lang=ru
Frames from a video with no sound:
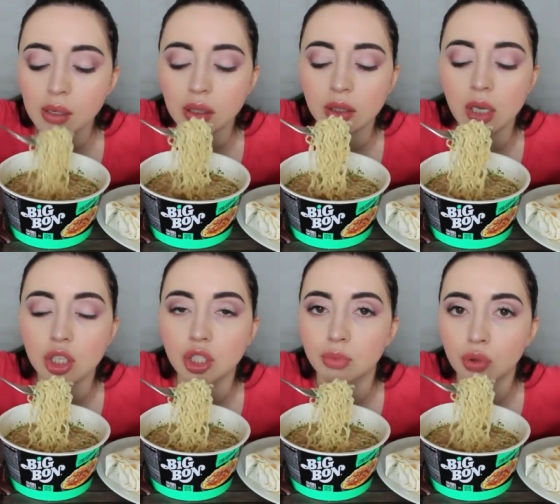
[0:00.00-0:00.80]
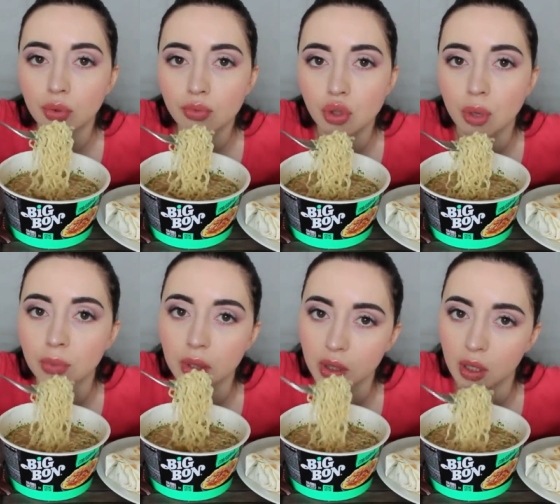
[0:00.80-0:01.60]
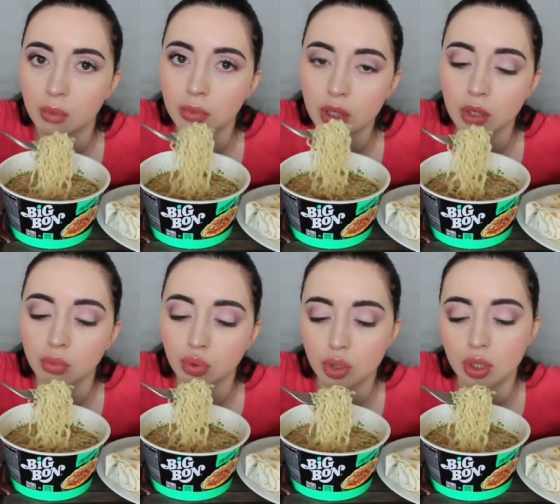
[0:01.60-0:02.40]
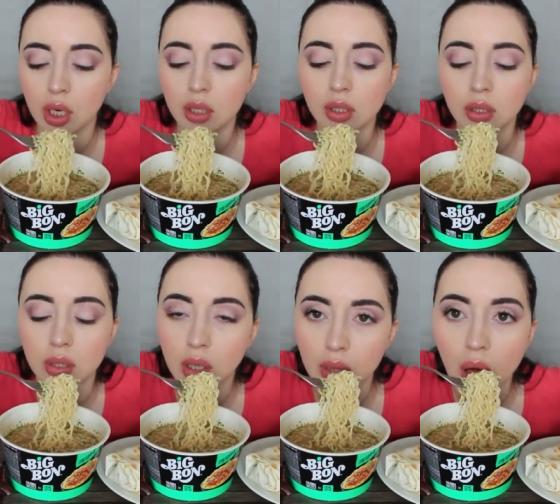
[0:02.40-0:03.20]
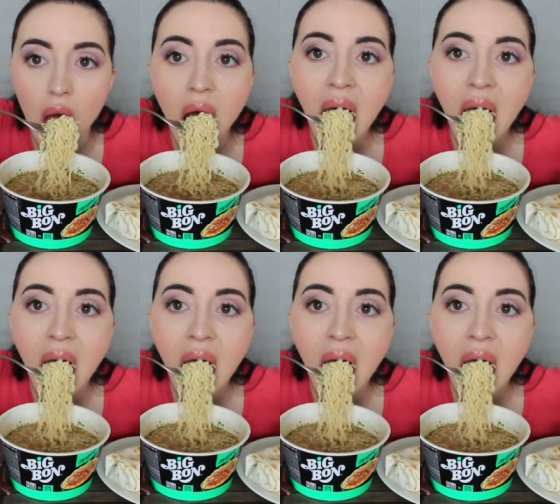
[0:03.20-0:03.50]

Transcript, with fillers: И с каждым днем все обиднее и обиднее будет терять этот канал.